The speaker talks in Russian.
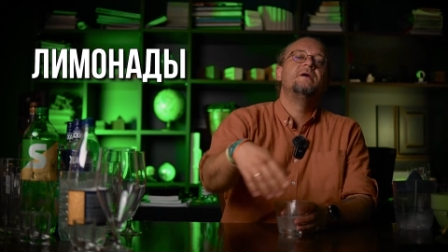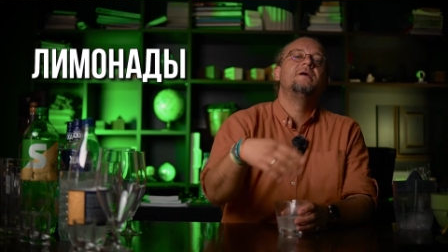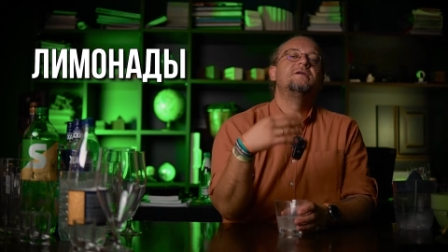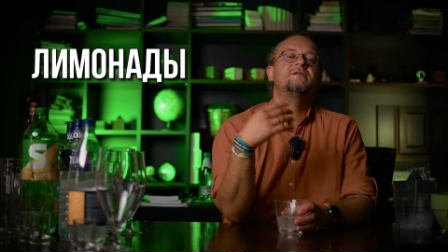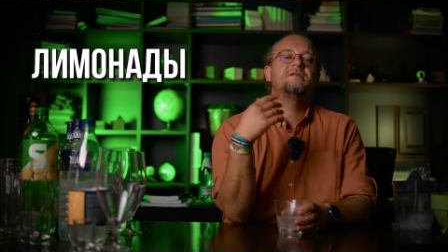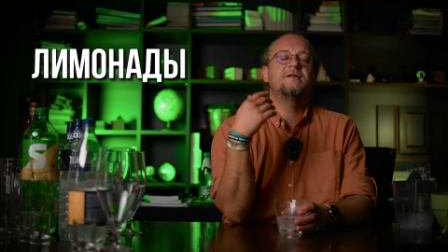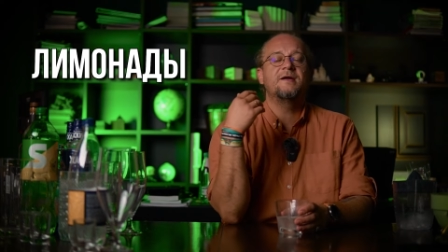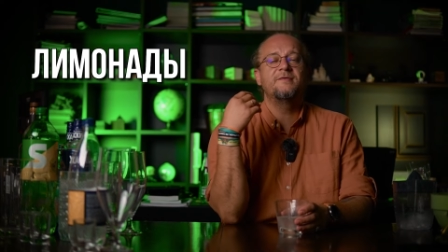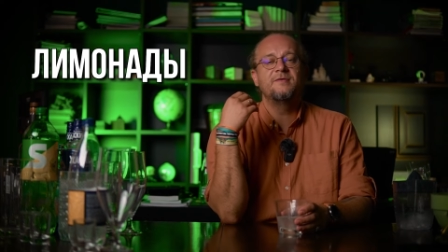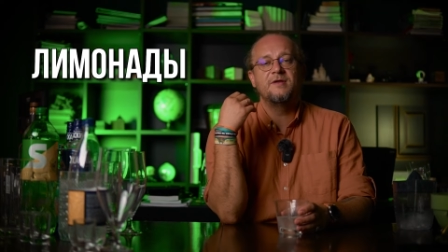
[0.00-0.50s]

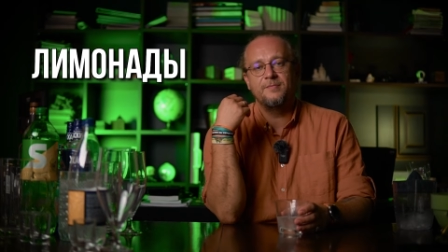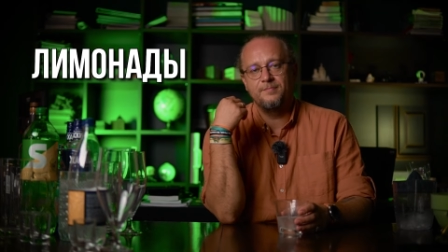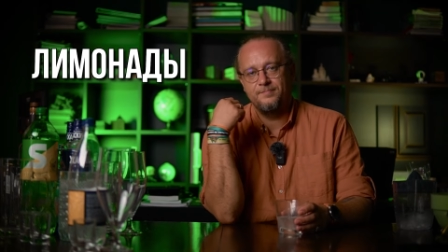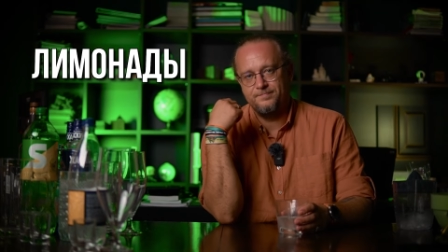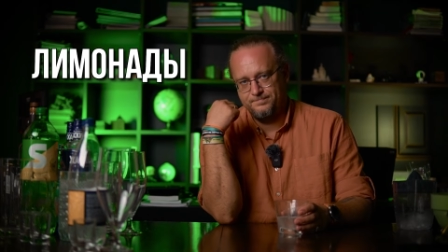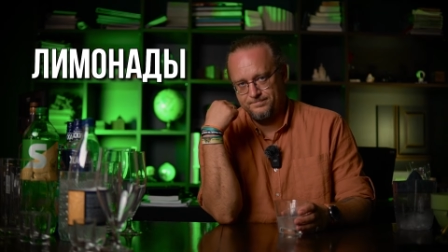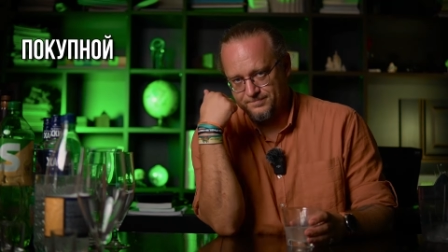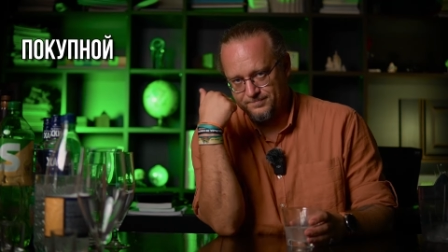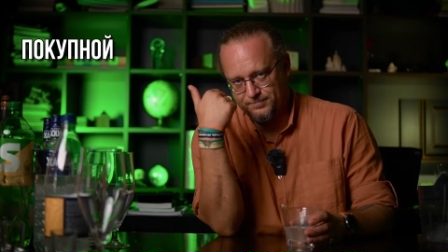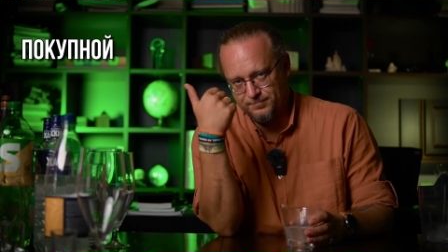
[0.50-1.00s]
сравним
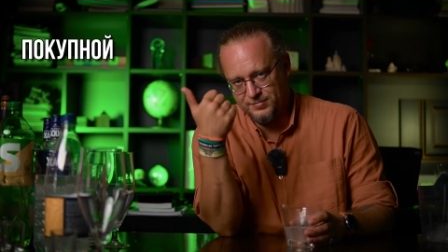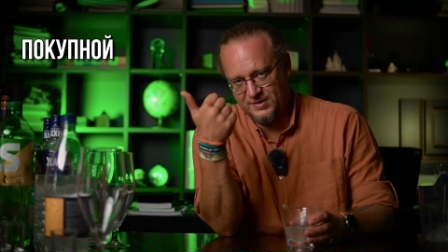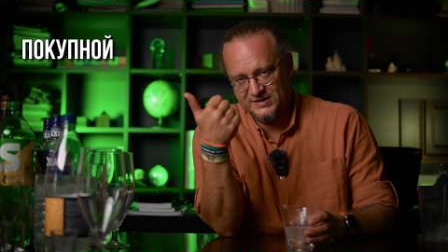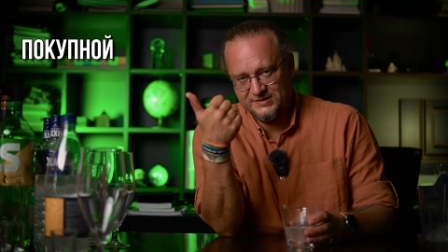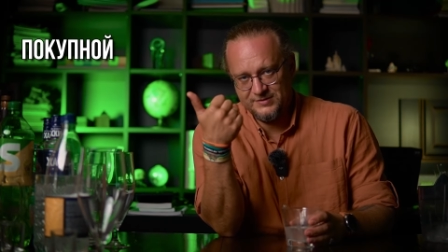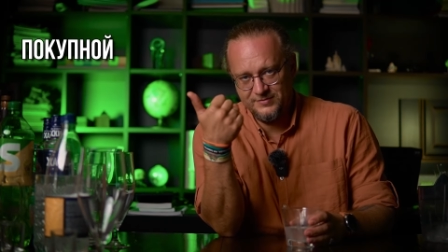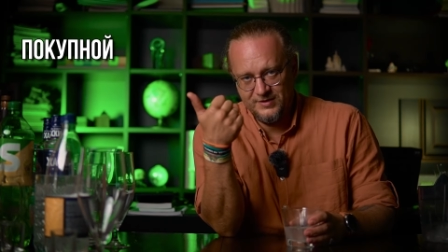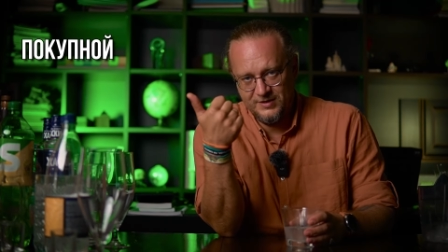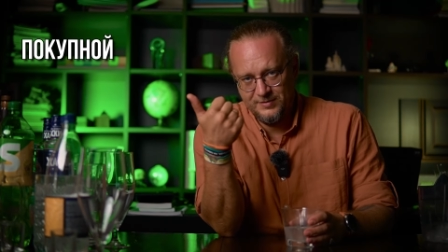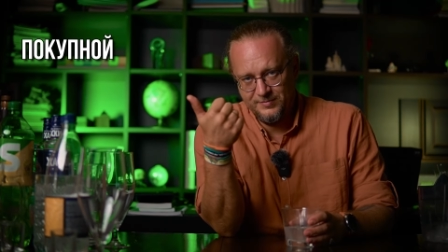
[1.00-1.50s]

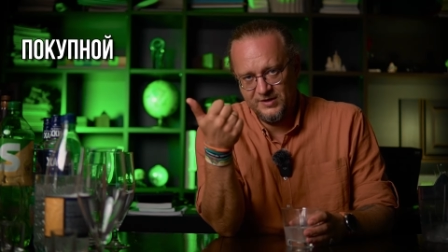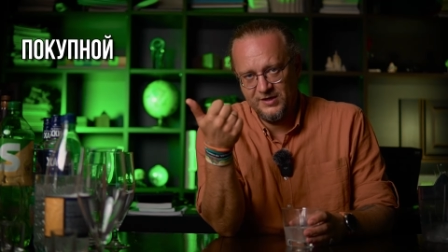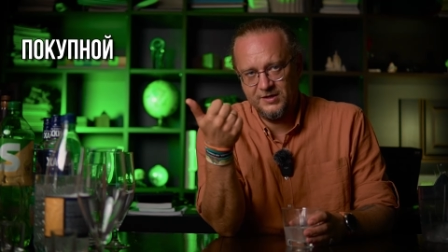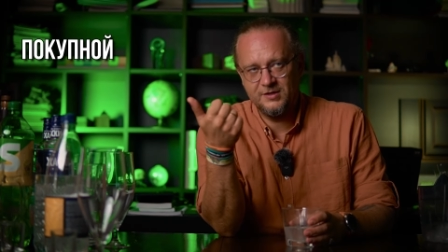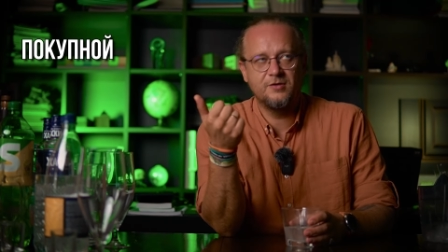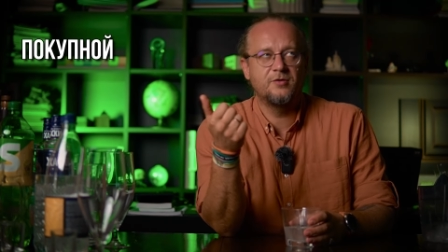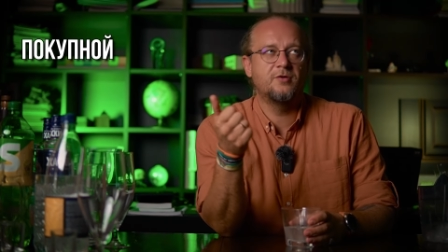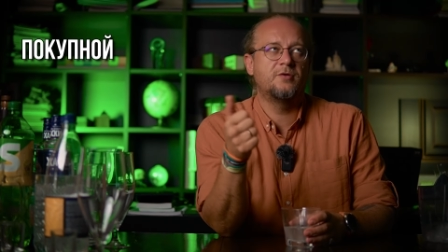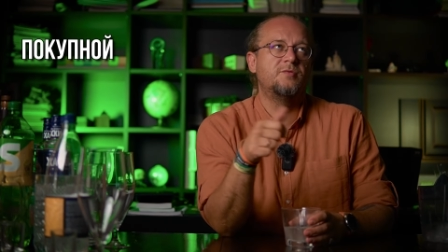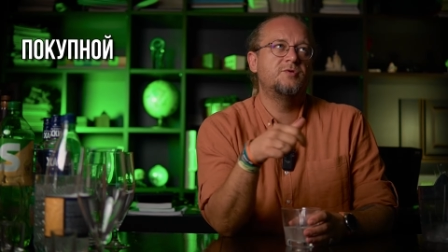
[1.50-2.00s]
базовый
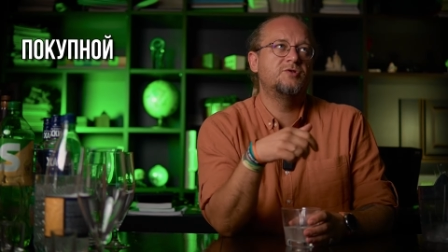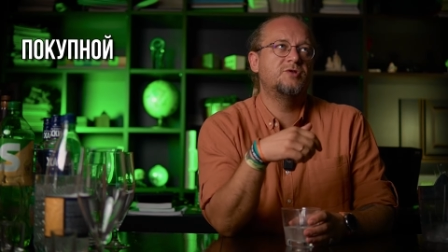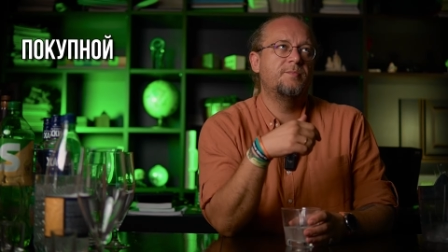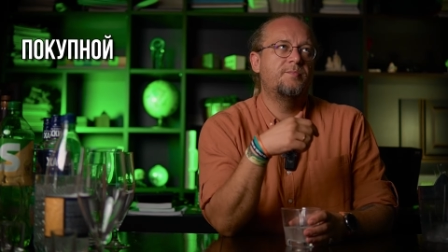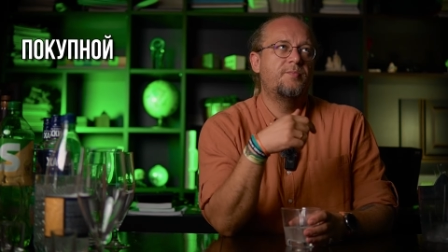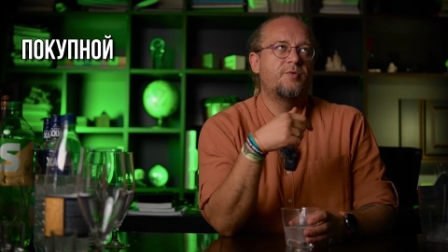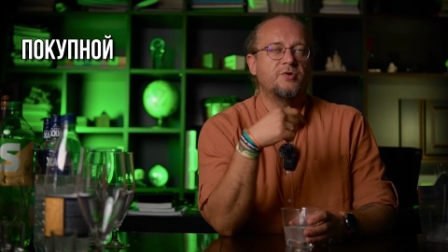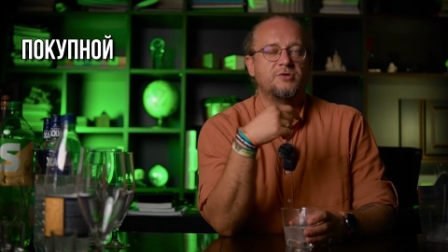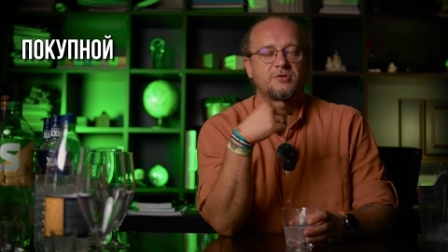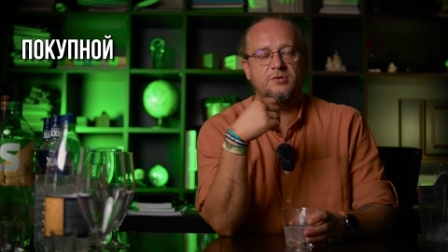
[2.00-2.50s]
лимонад, который можно
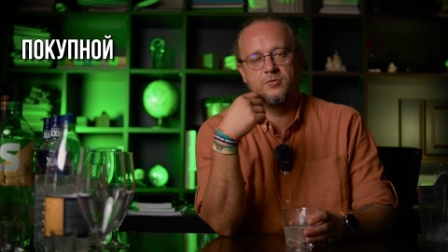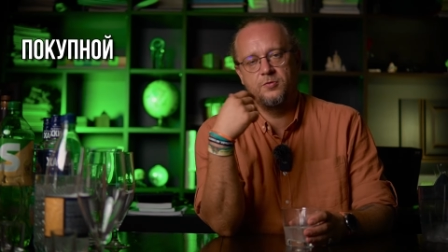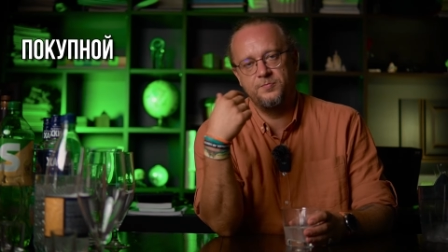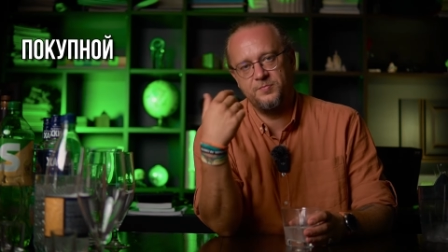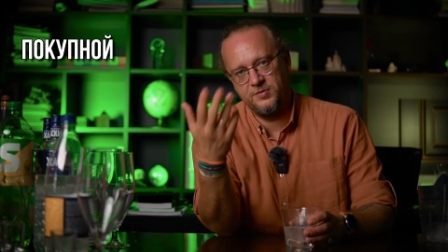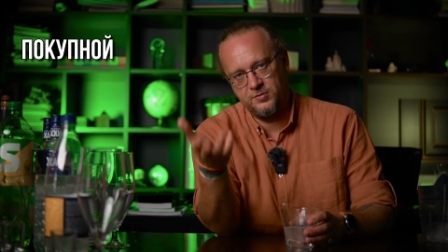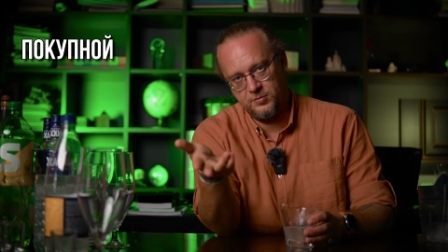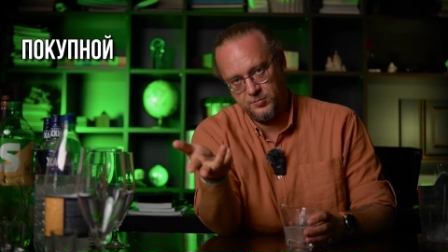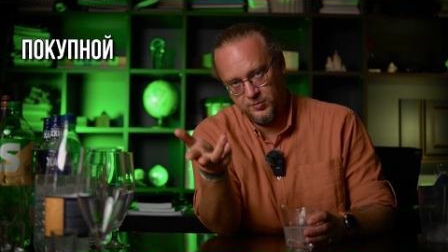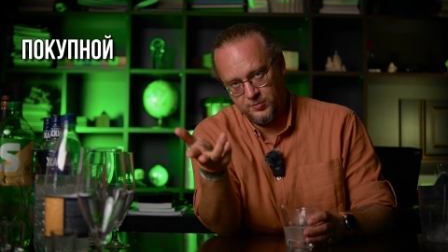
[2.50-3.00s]
просто
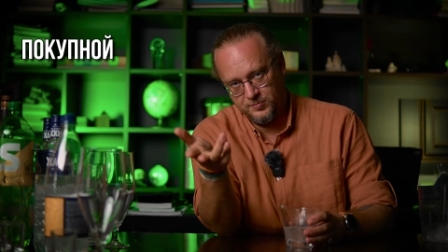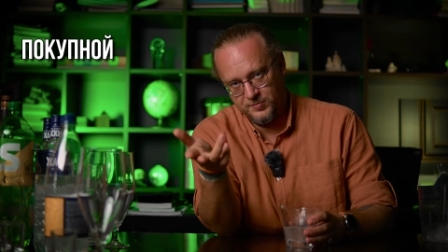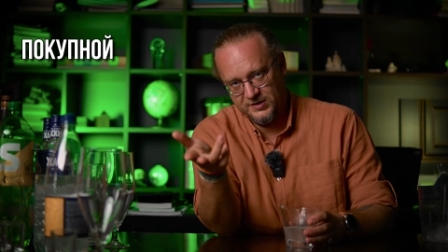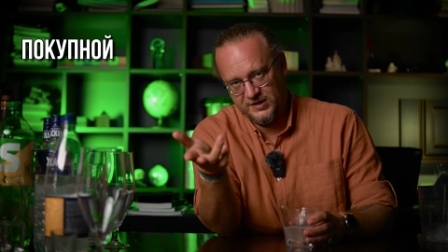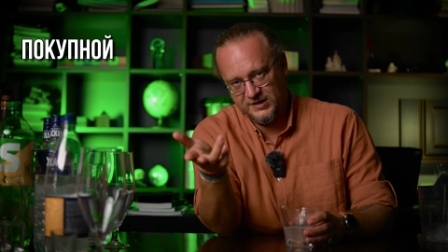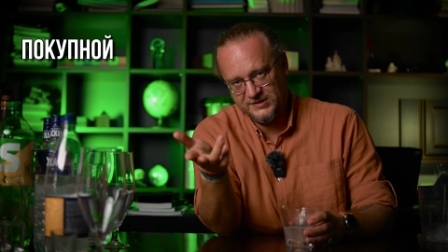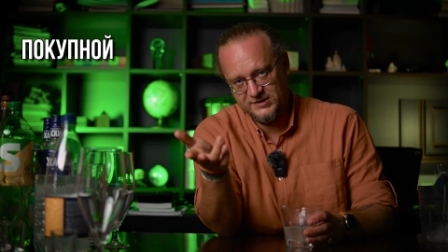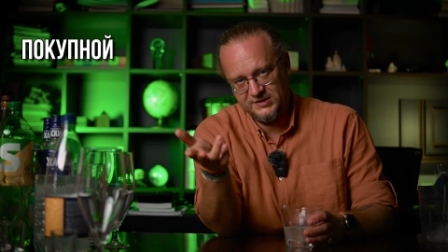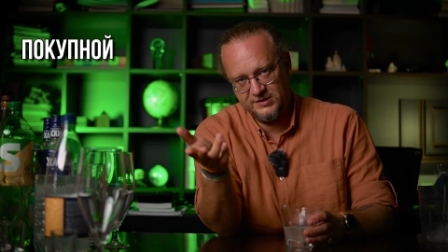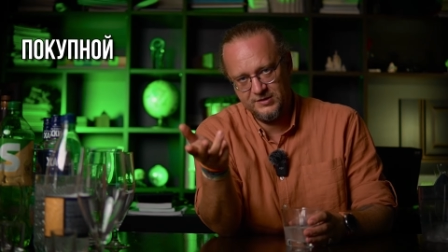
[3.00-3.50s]
купить в любом
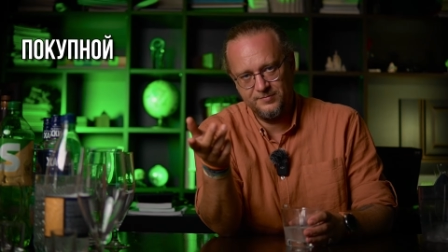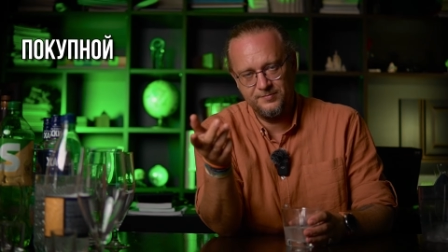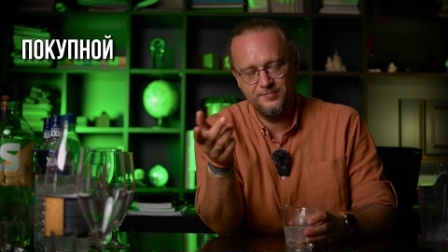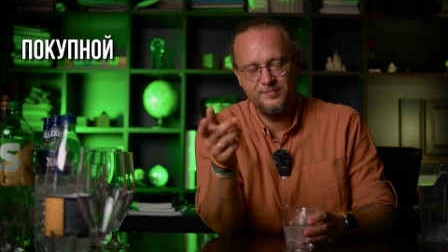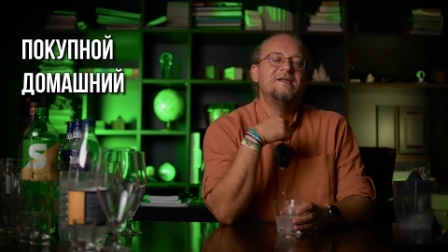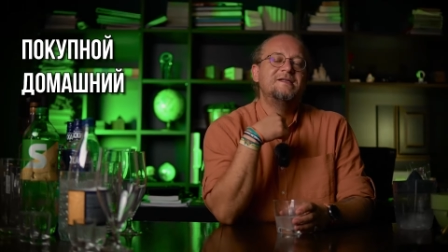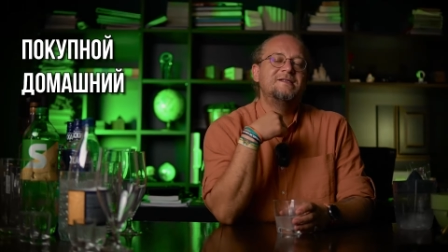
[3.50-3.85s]
магазине.